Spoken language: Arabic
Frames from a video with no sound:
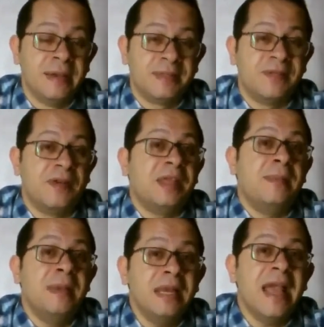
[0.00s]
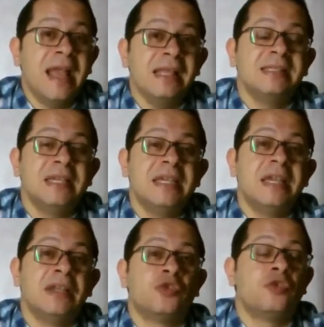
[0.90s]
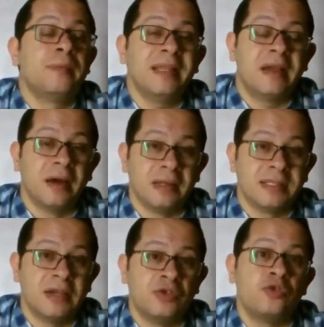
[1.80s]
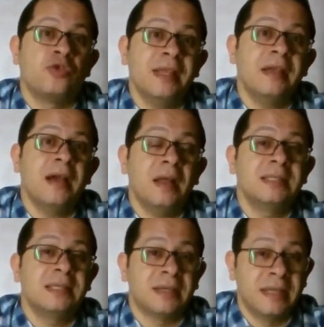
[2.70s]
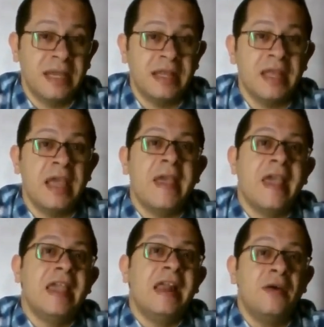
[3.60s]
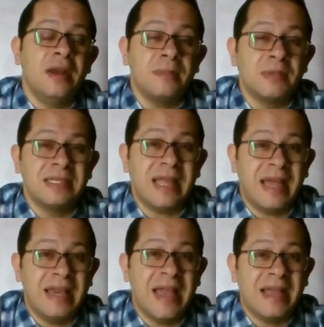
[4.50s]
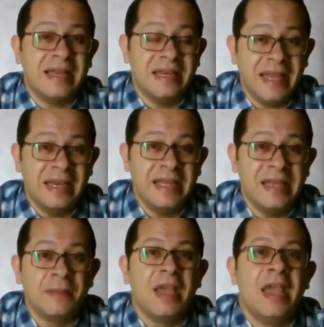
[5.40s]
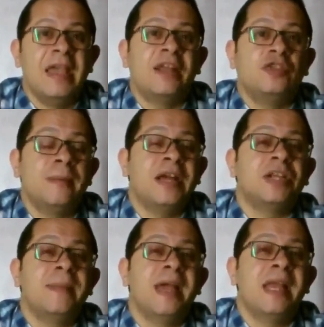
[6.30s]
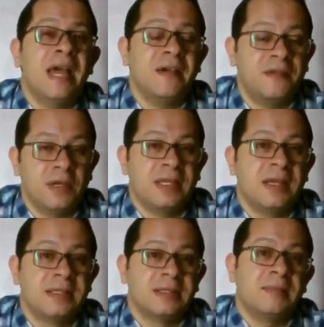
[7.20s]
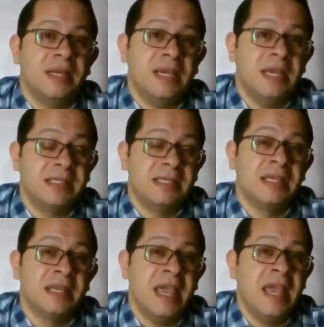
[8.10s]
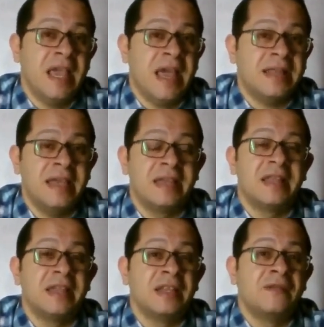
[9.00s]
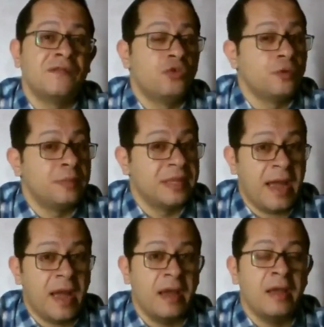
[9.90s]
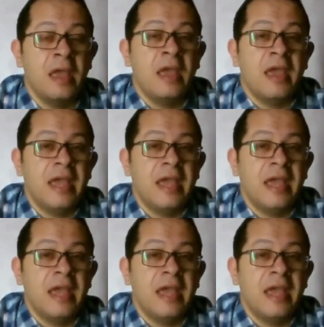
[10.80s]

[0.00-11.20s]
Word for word: اللبس فبتعمل لي هذه التروماتيك ألسر التروماتيك ألسر ديت هي لو أنا بصيت عليها كلينيكالي هي هتبقى شبه الأفيوس ألسر من حيث إن هي هتجد إن الفلور بتاعها